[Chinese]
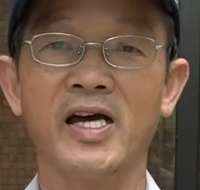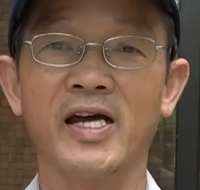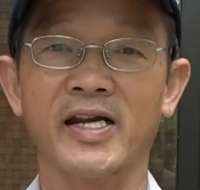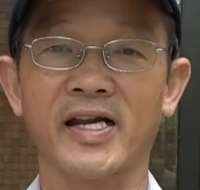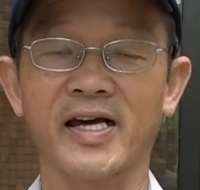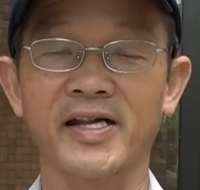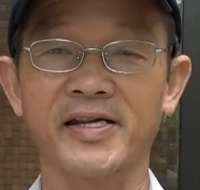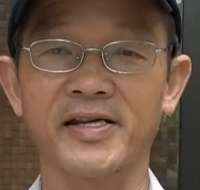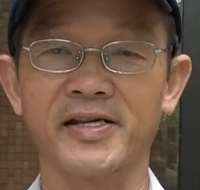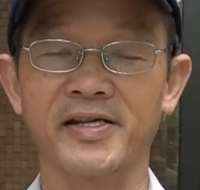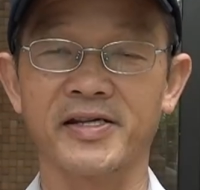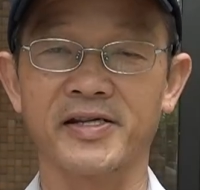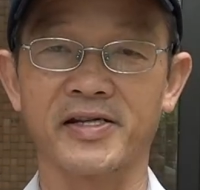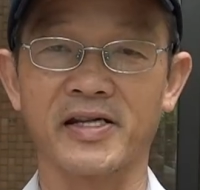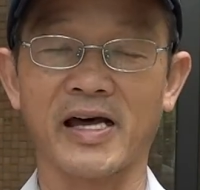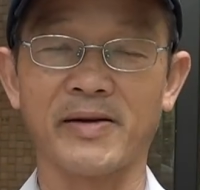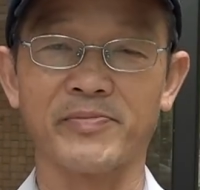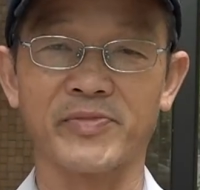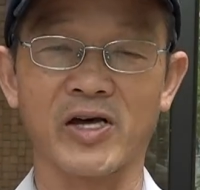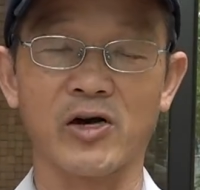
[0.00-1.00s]
咱
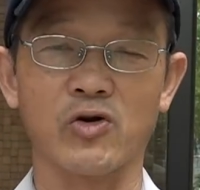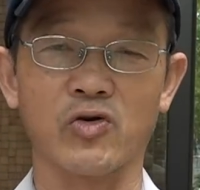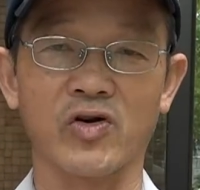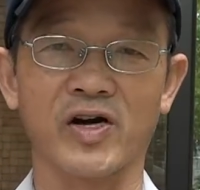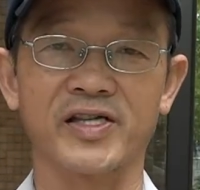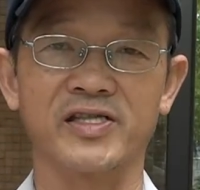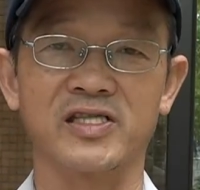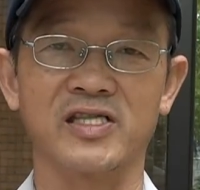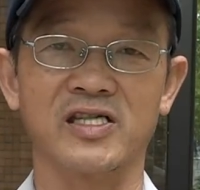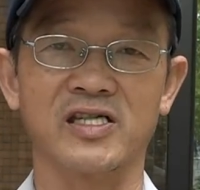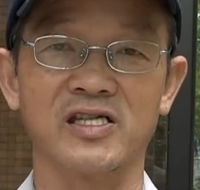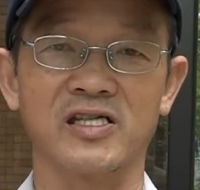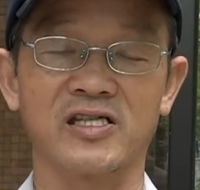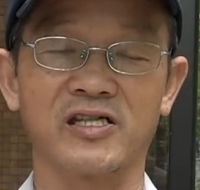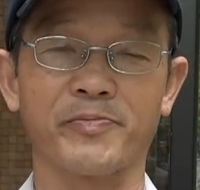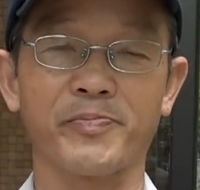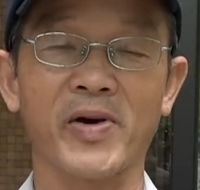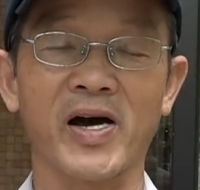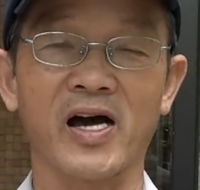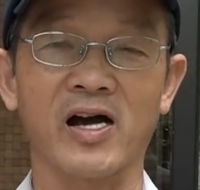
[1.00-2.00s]
南投县伫一
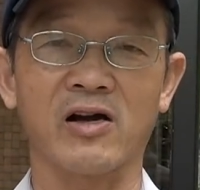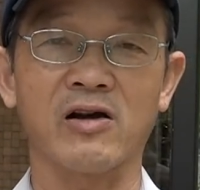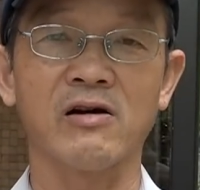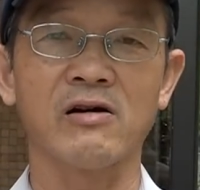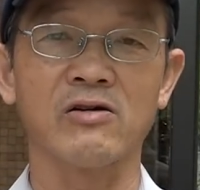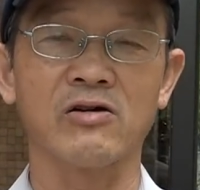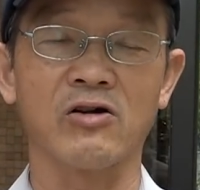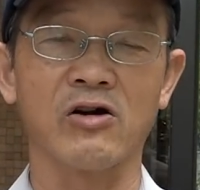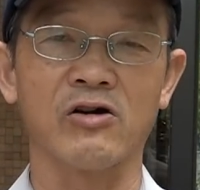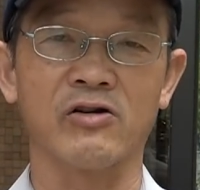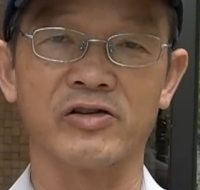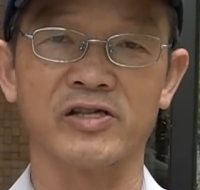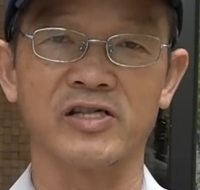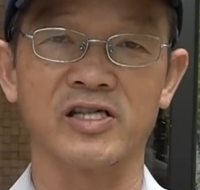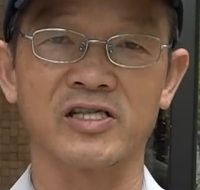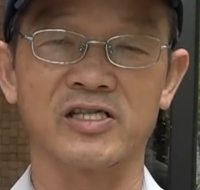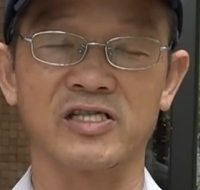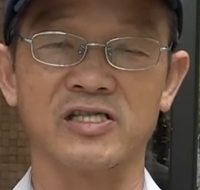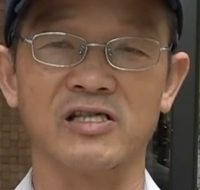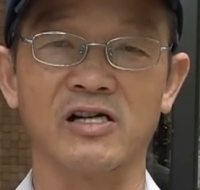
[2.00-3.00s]
百零五
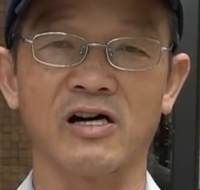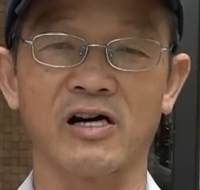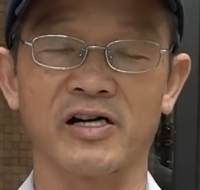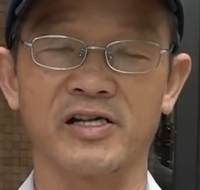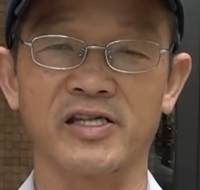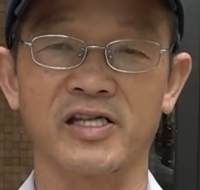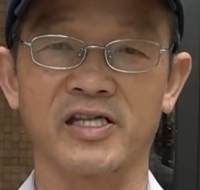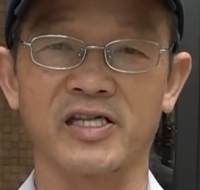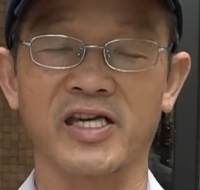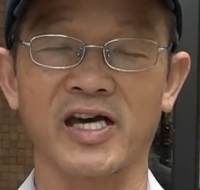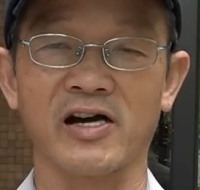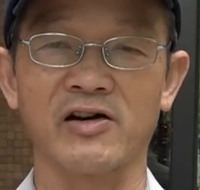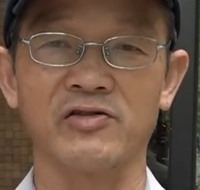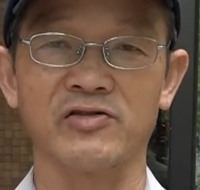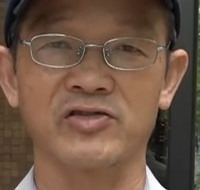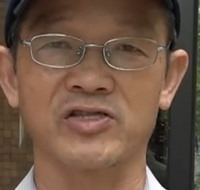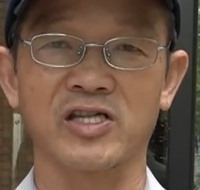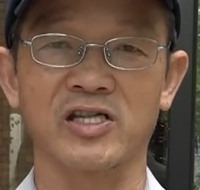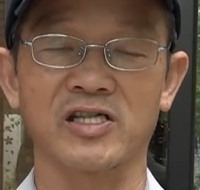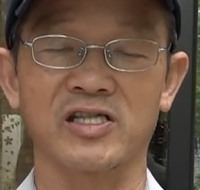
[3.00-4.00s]
年的时候，因为
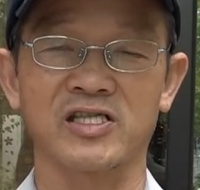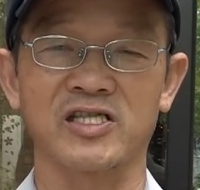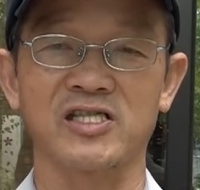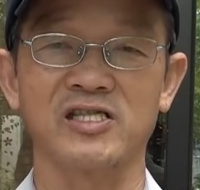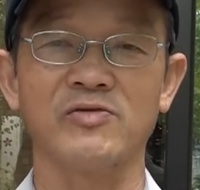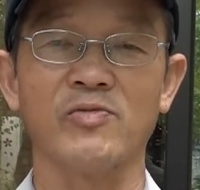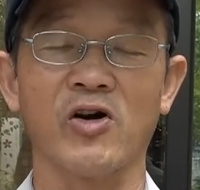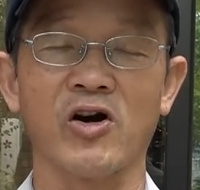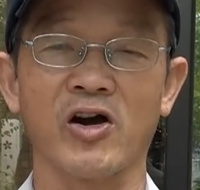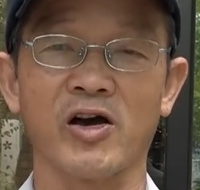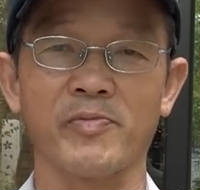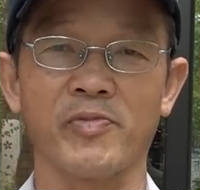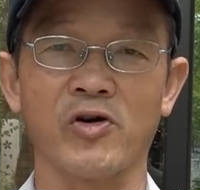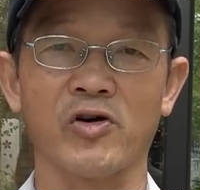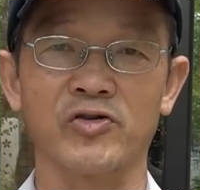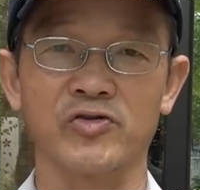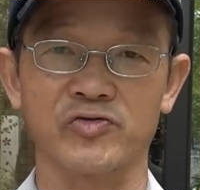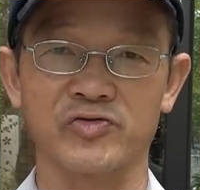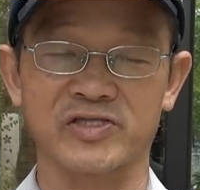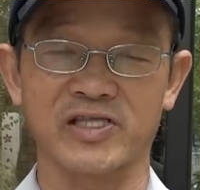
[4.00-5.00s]
超死亡的
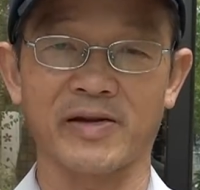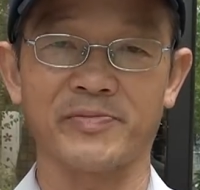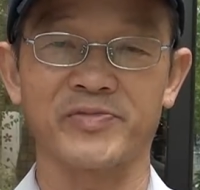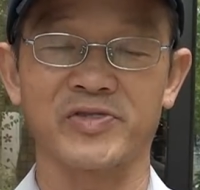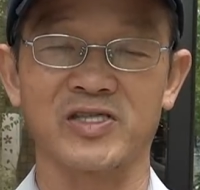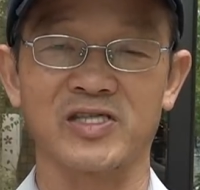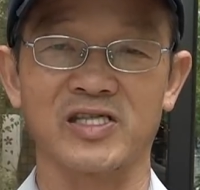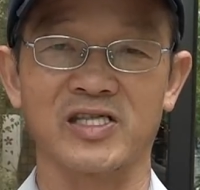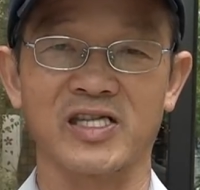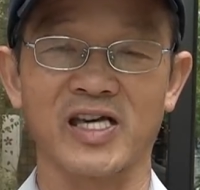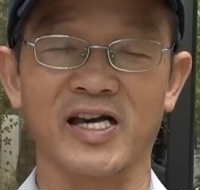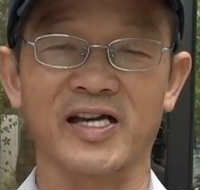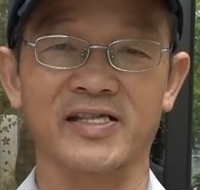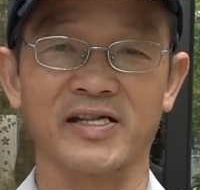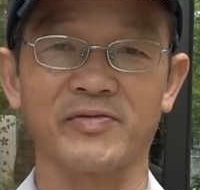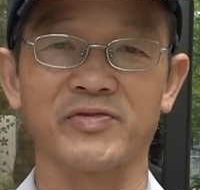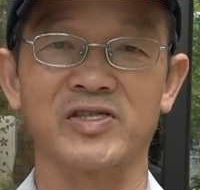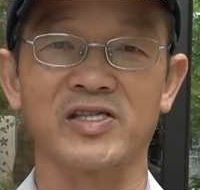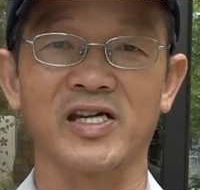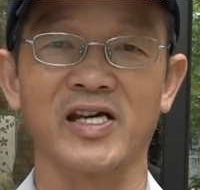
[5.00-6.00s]
部分有十二件，
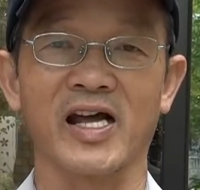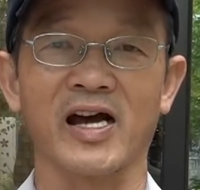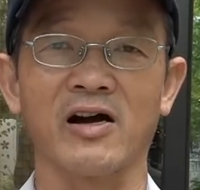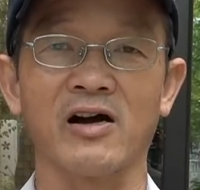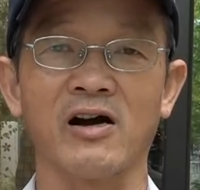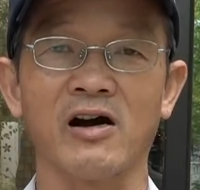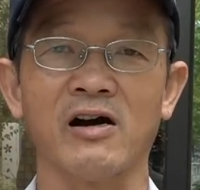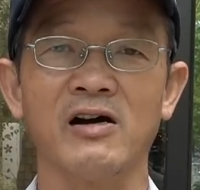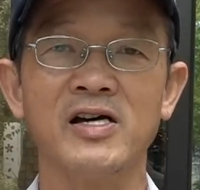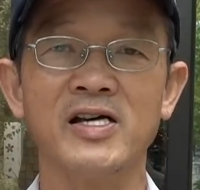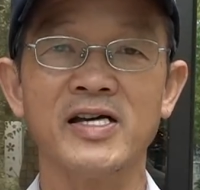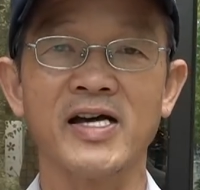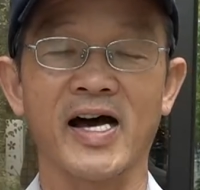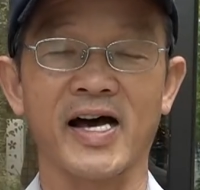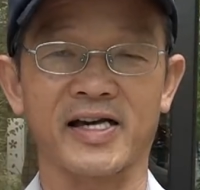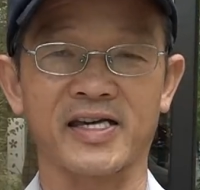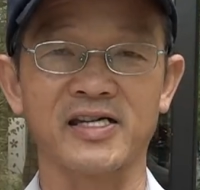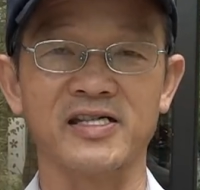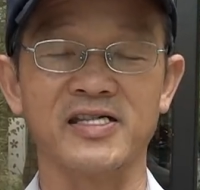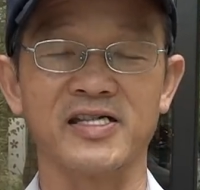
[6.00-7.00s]
十二个人哈。
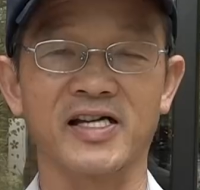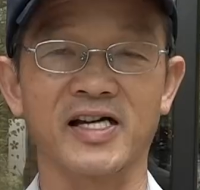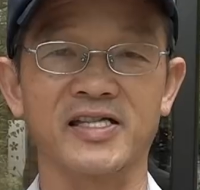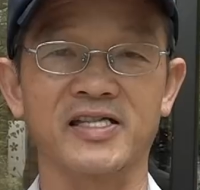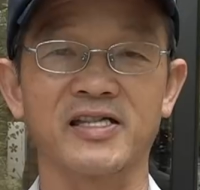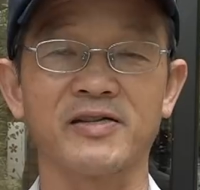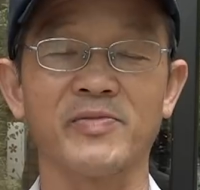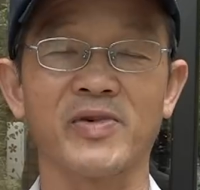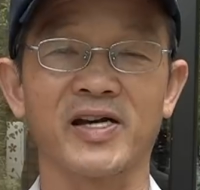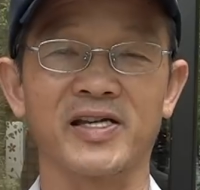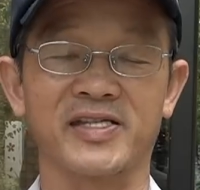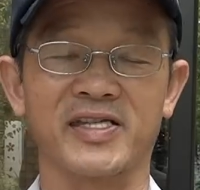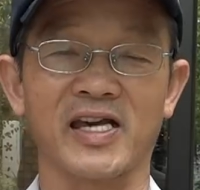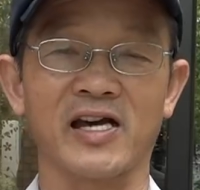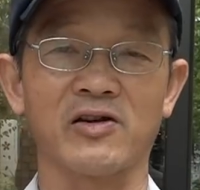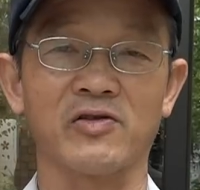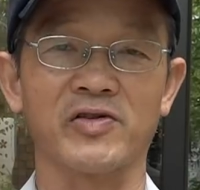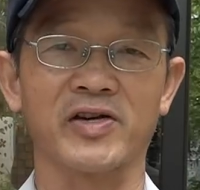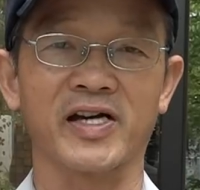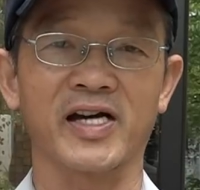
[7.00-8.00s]
啊，今年到即摆
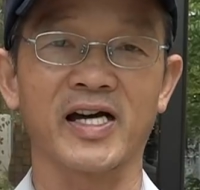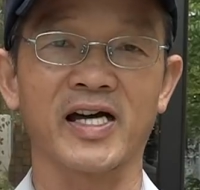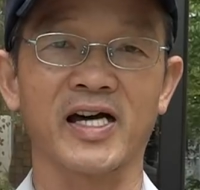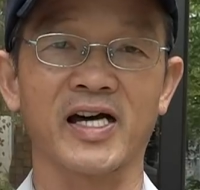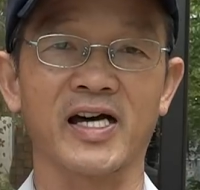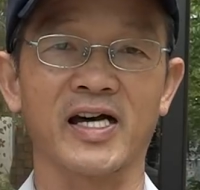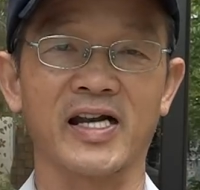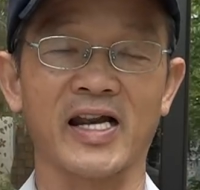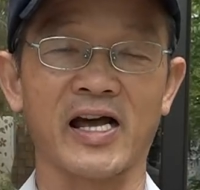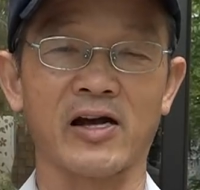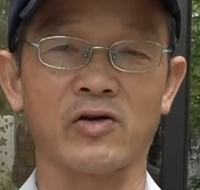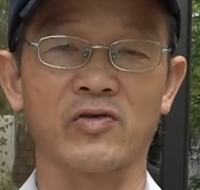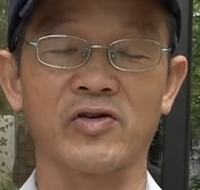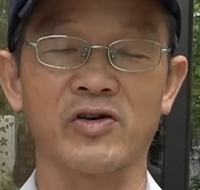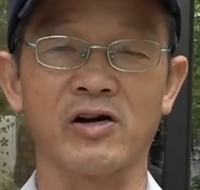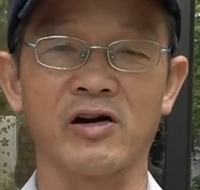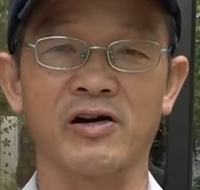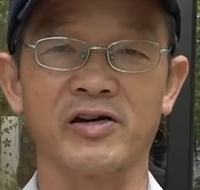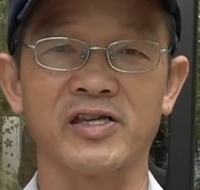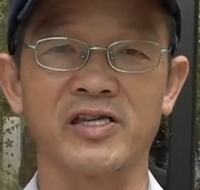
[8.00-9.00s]
正月到六
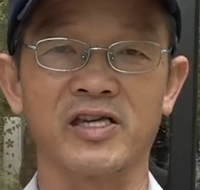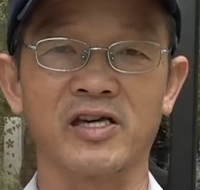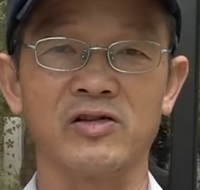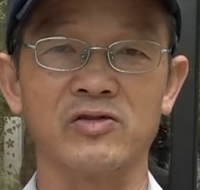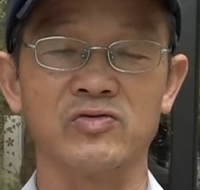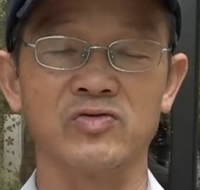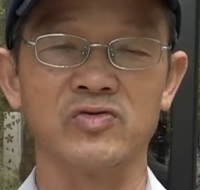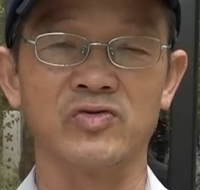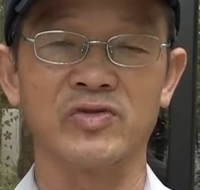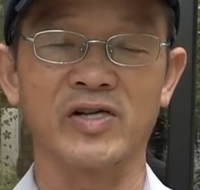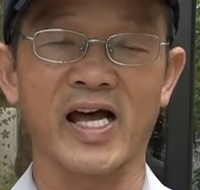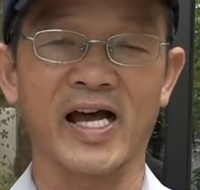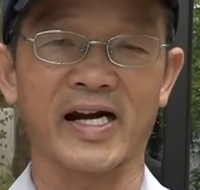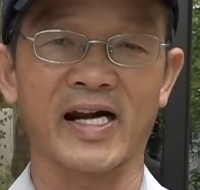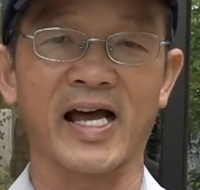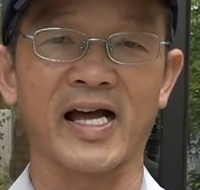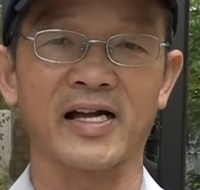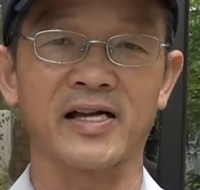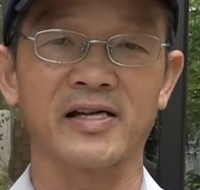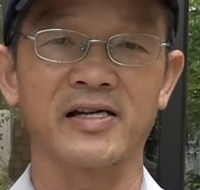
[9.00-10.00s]
月吼，已经有六
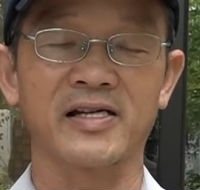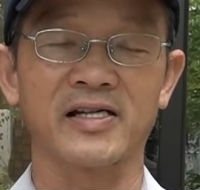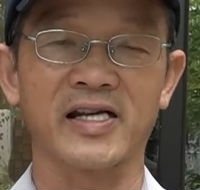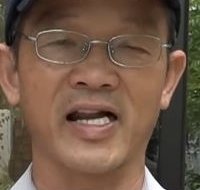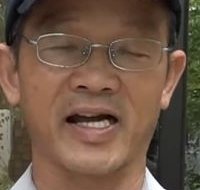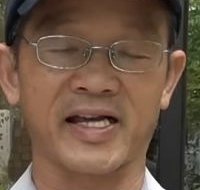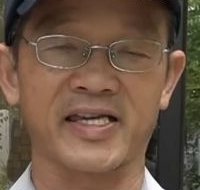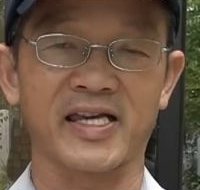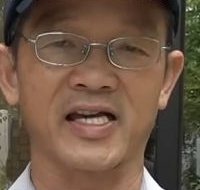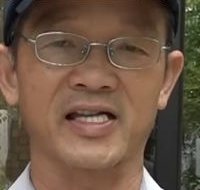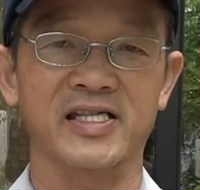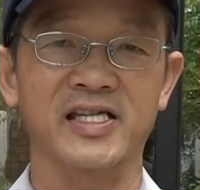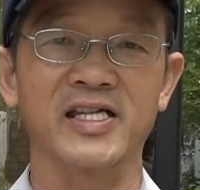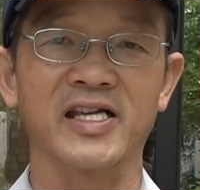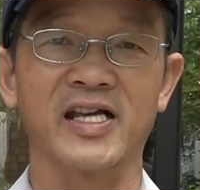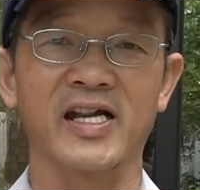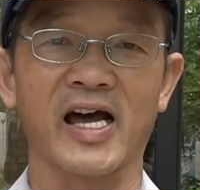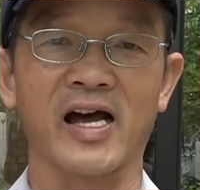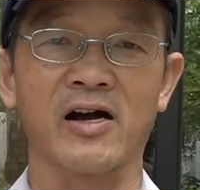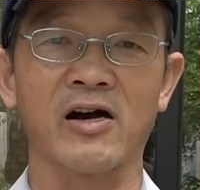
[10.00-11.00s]
人六件七
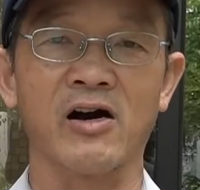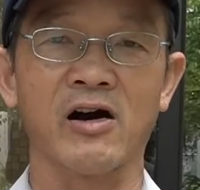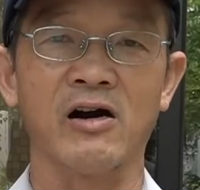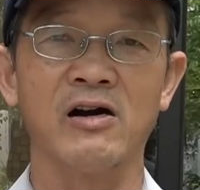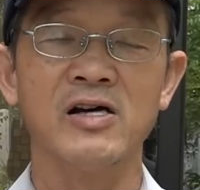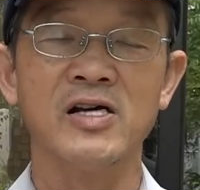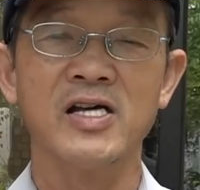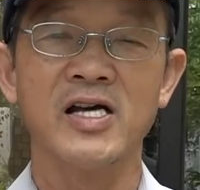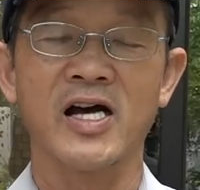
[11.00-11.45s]
个人哈。